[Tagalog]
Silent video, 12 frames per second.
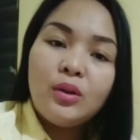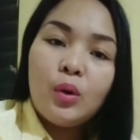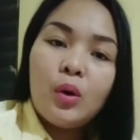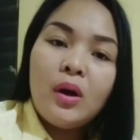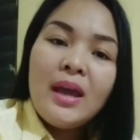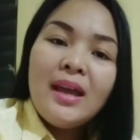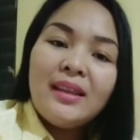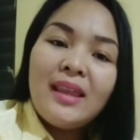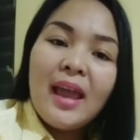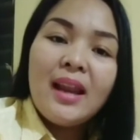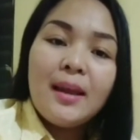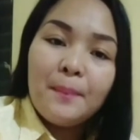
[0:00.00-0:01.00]
nito
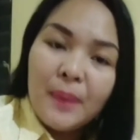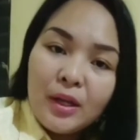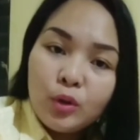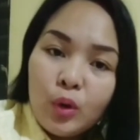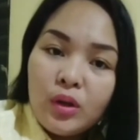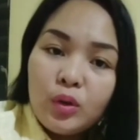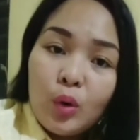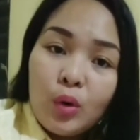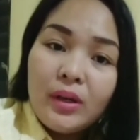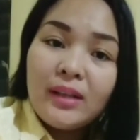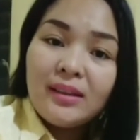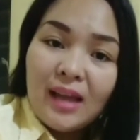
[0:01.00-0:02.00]
dahil epekto ito
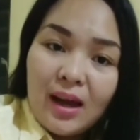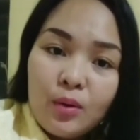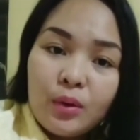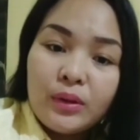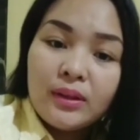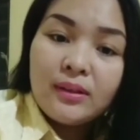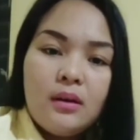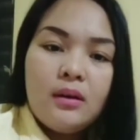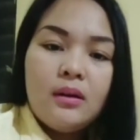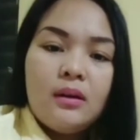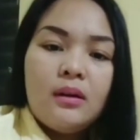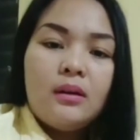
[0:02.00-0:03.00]
ng takot.
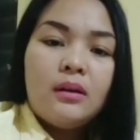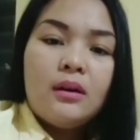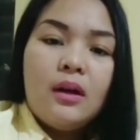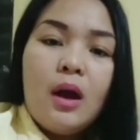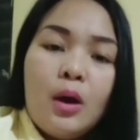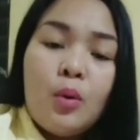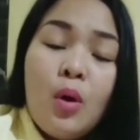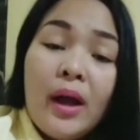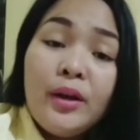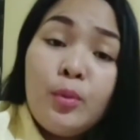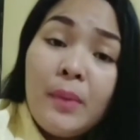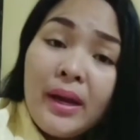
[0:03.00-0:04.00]
Kung
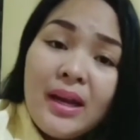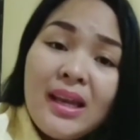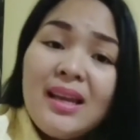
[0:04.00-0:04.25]
ano man